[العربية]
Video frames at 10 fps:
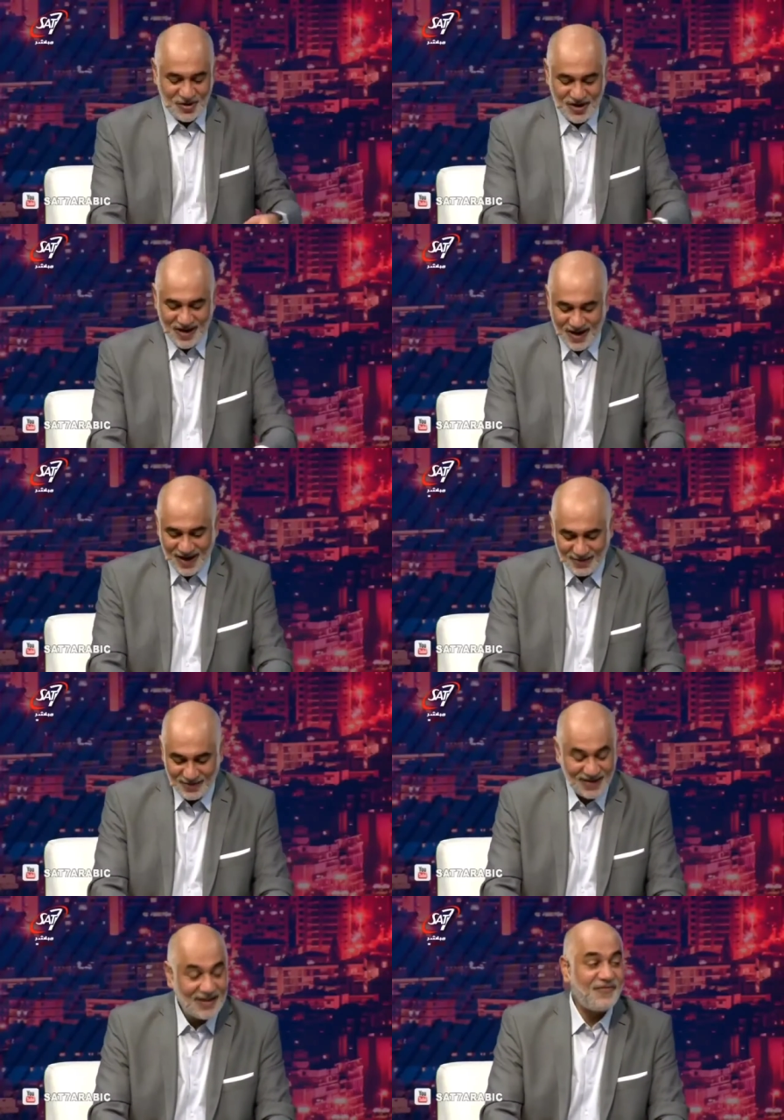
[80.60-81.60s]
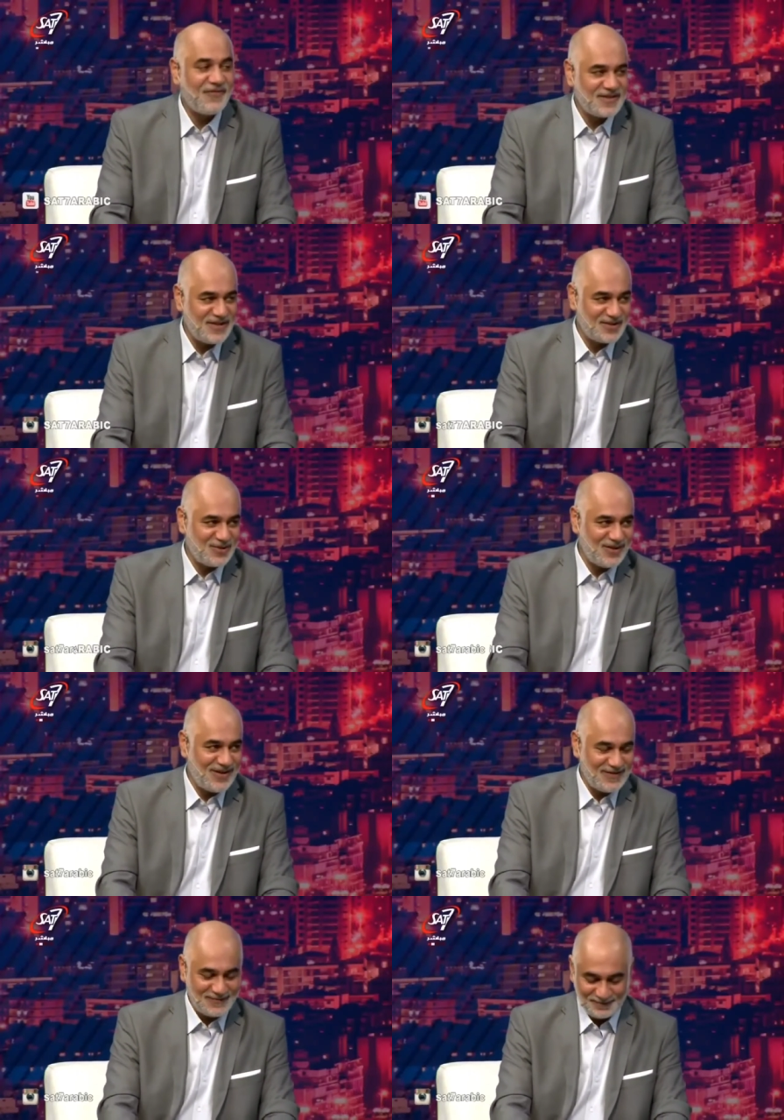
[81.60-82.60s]
مشان هيك بنتنفس يسوع
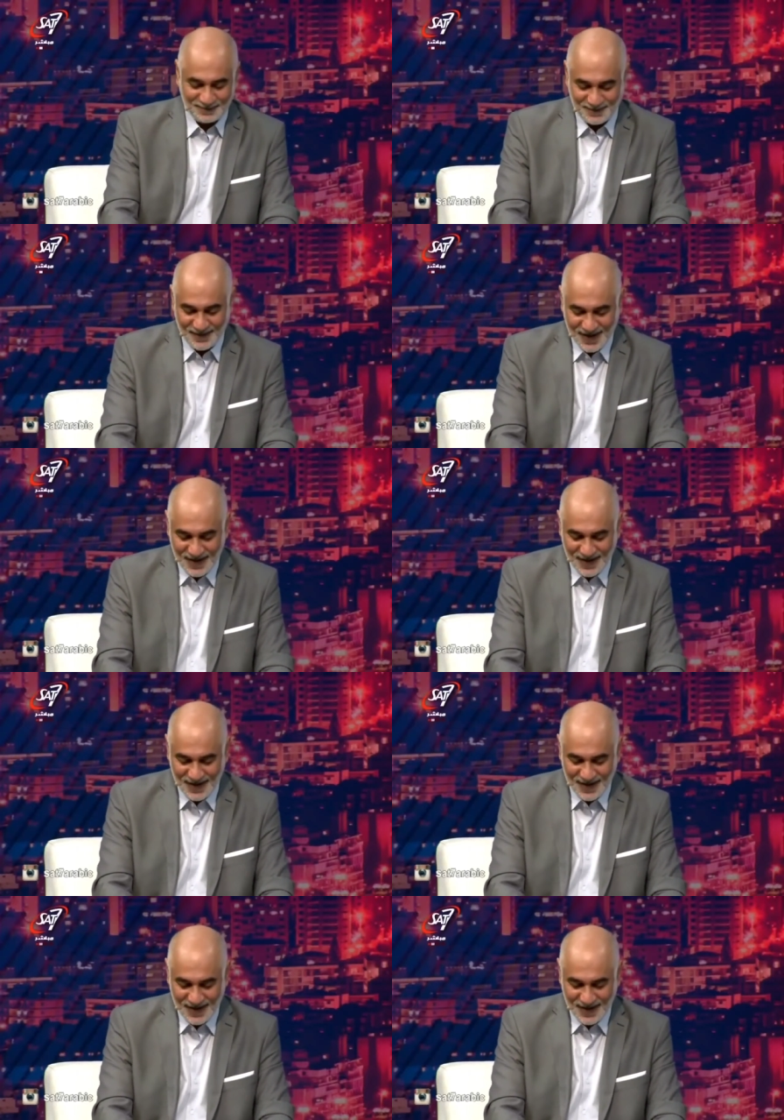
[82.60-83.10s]
امين